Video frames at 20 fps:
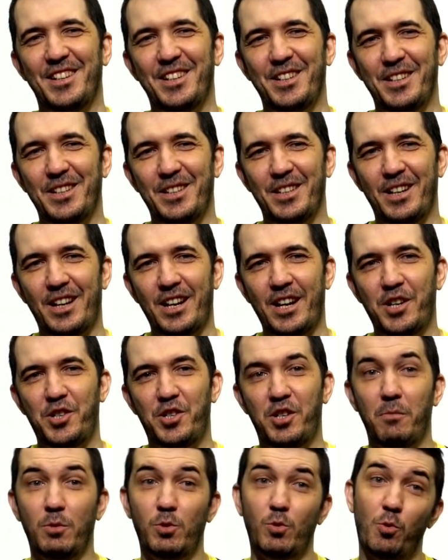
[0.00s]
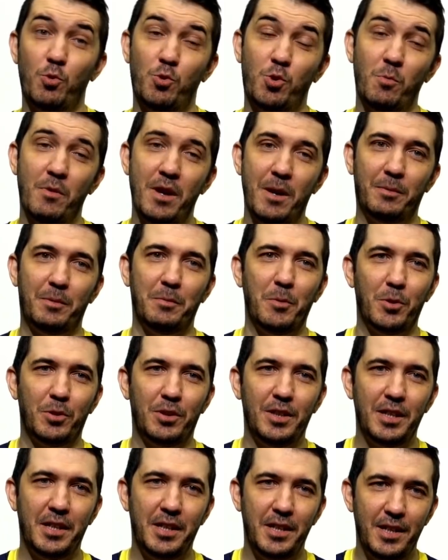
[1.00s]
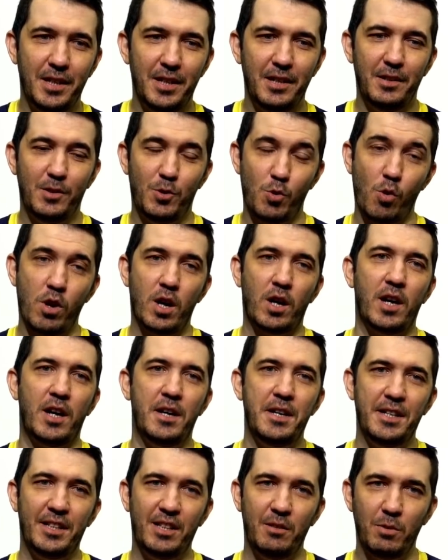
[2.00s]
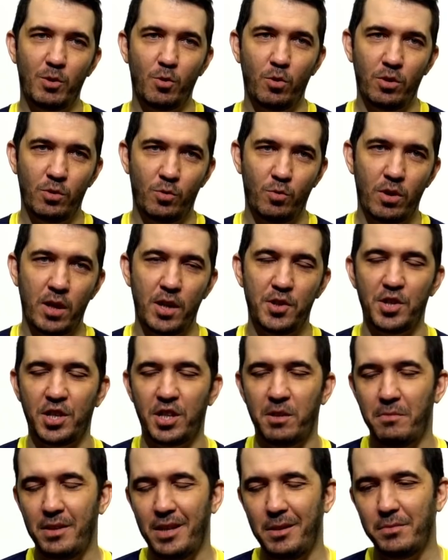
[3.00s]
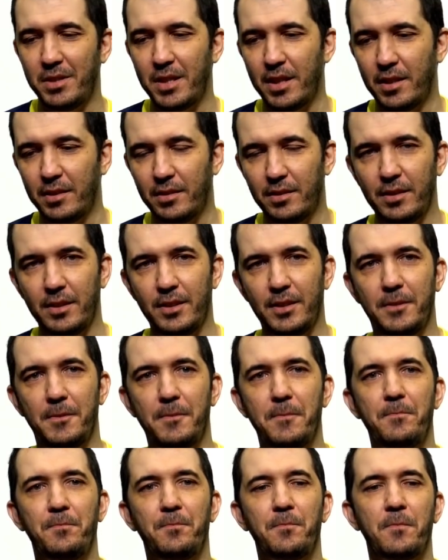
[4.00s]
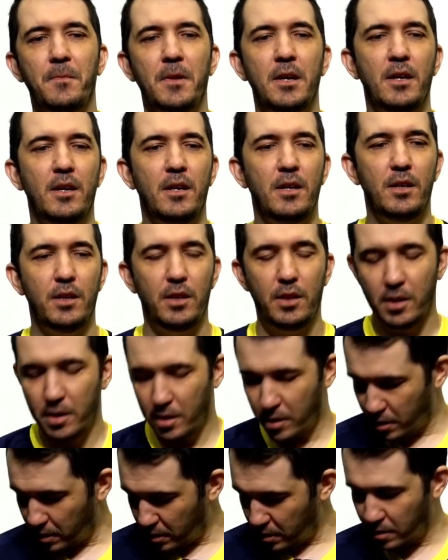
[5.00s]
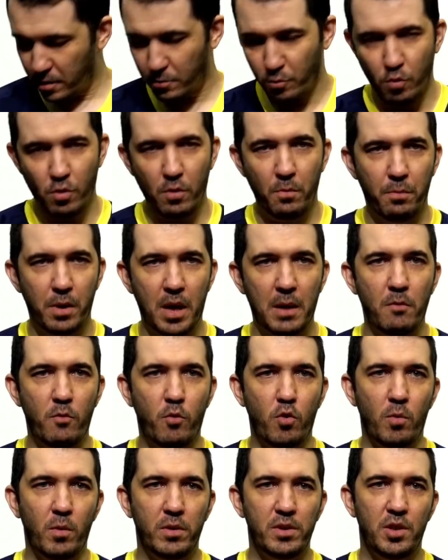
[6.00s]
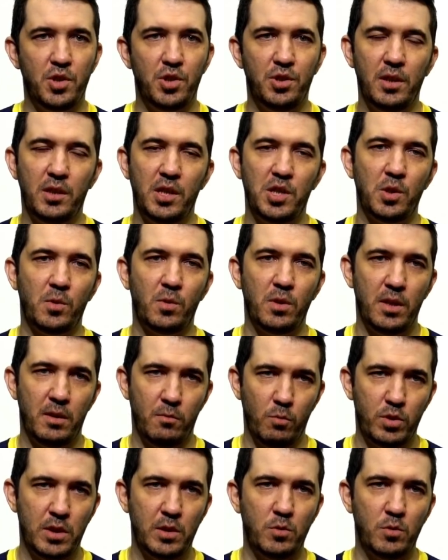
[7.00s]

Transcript: e, araştırma, soruşturma yaptım orada ki çok hakkaniyetli bir kur- çekimine imza attık. E, bu Parma forması için de teşekkür ederim. Bu